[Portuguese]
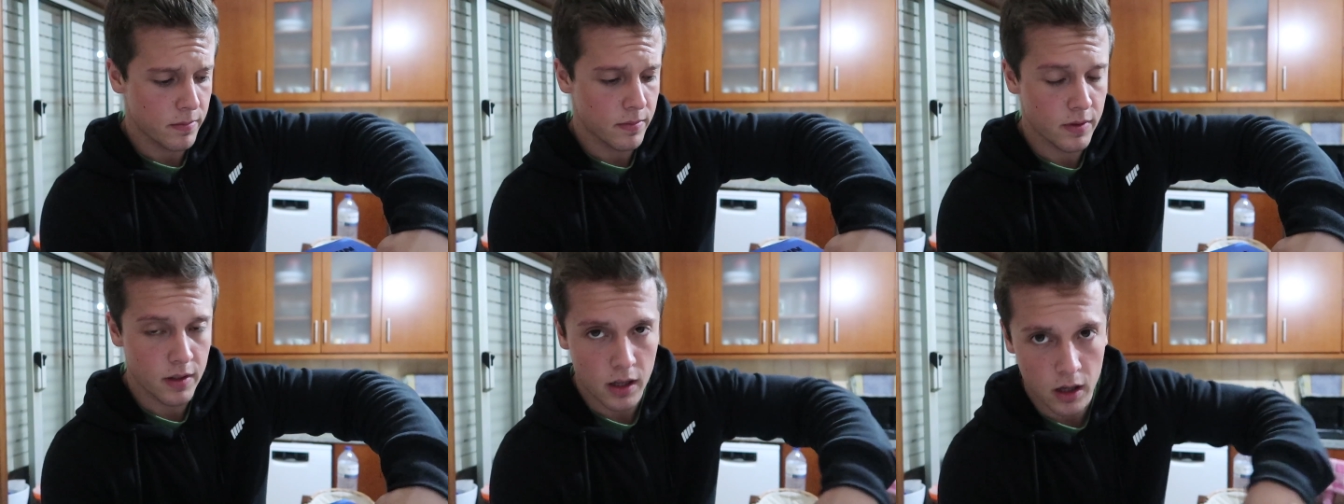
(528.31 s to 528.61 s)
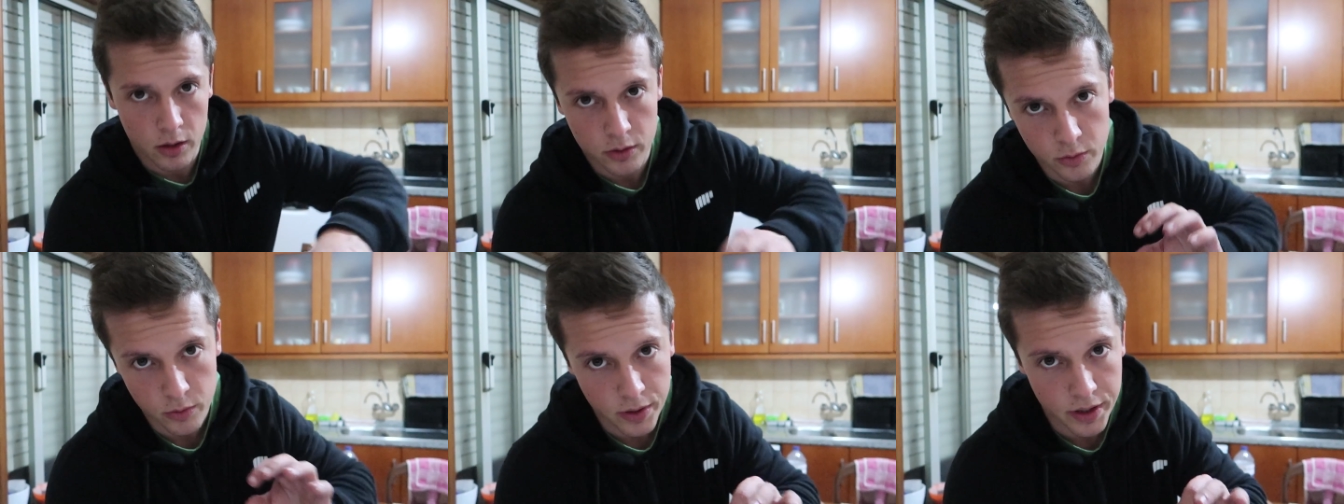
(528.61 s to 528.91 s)

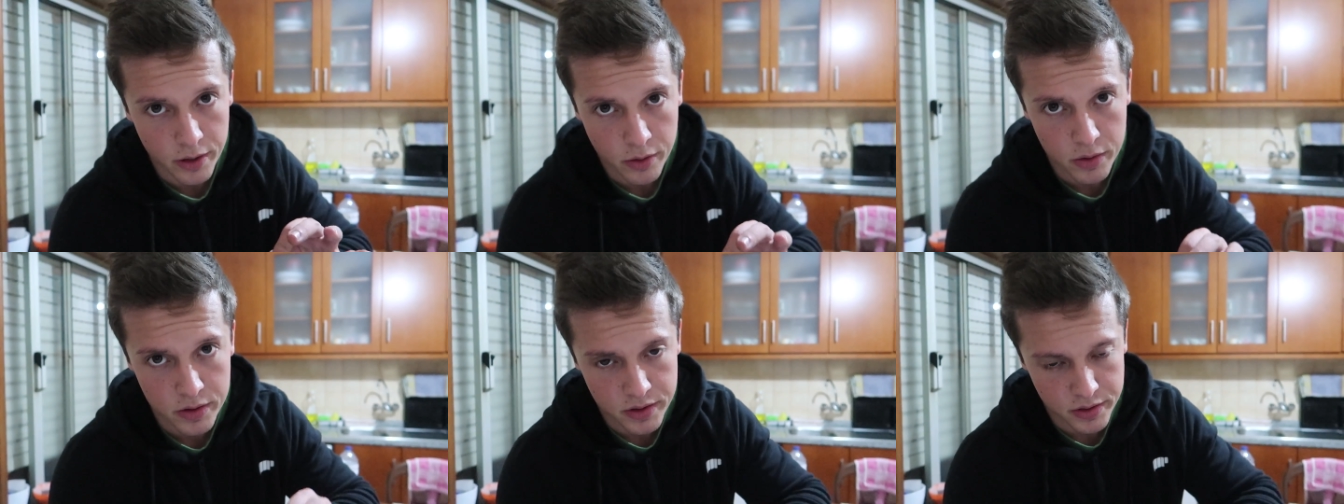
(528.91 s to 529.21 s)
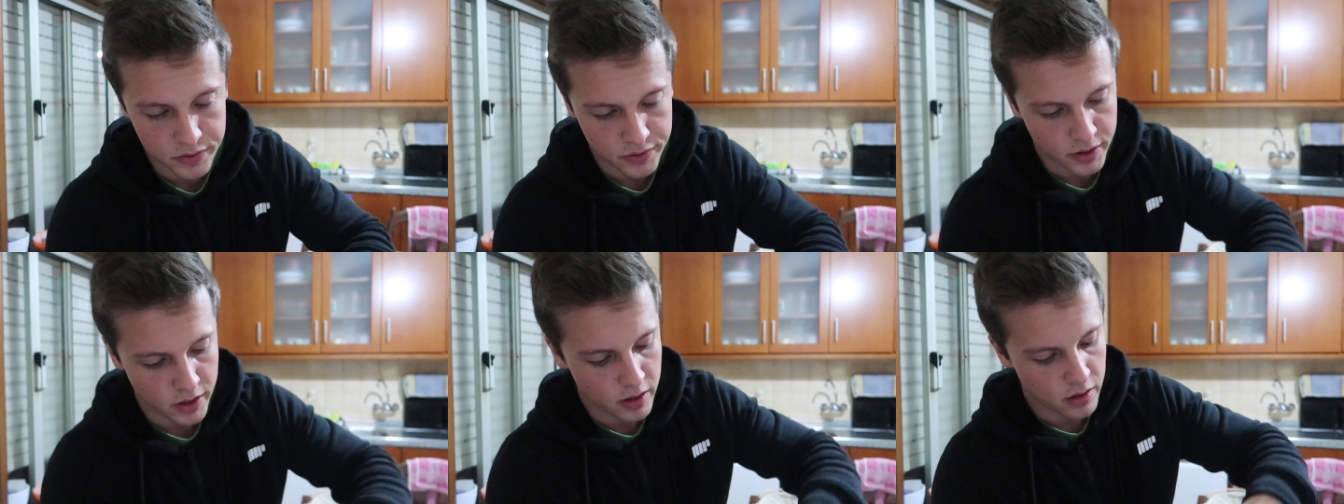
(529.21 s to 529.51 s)
Não, não é arroz
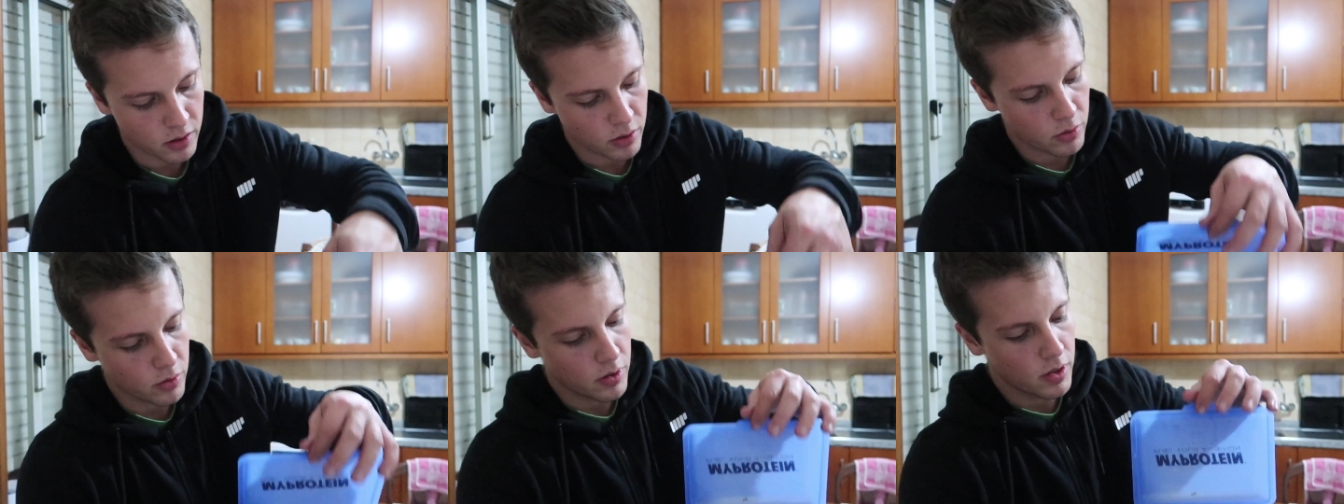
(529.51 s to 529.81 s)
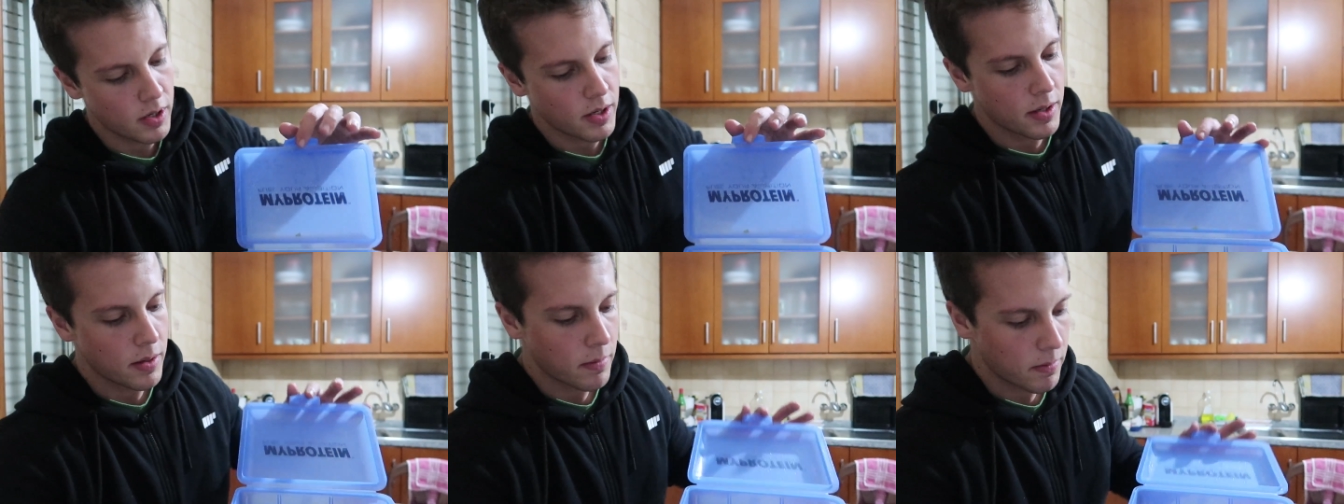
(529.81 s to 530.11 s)
e frango,
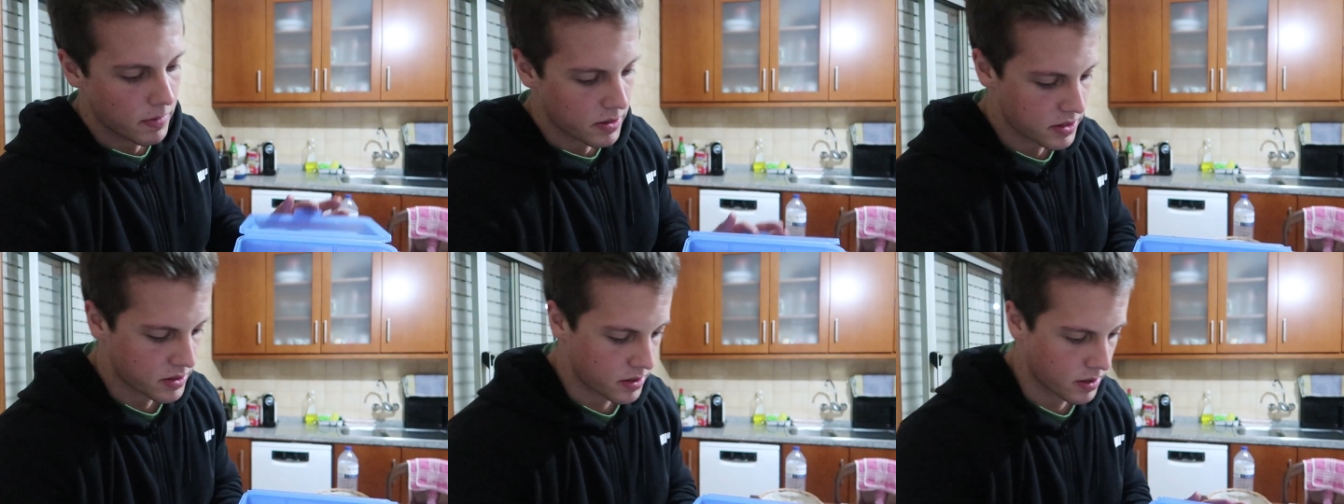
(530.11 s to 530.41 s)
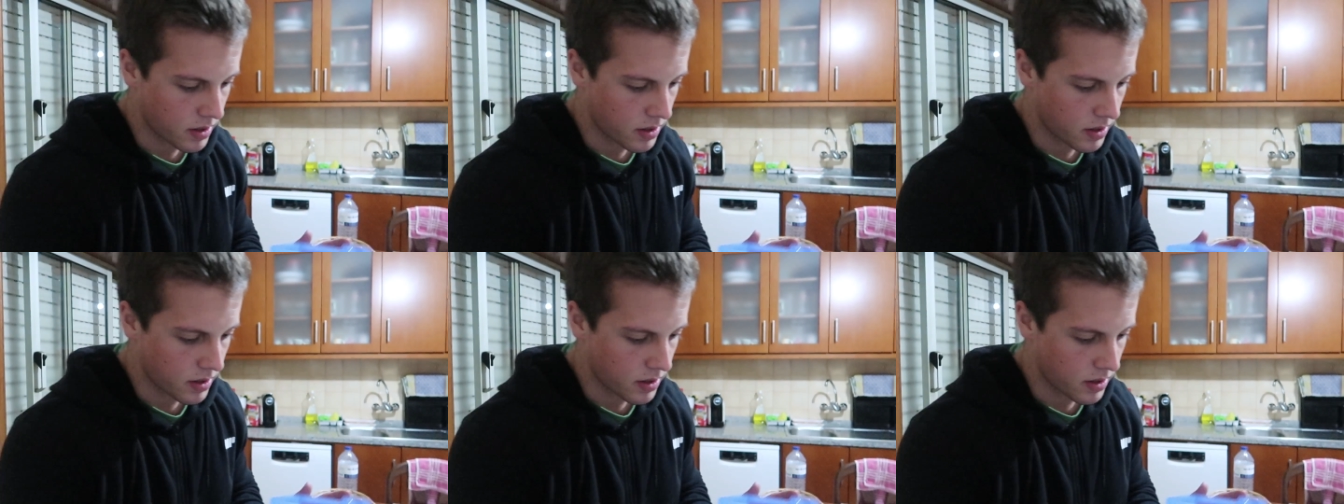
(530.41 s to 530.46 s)
mas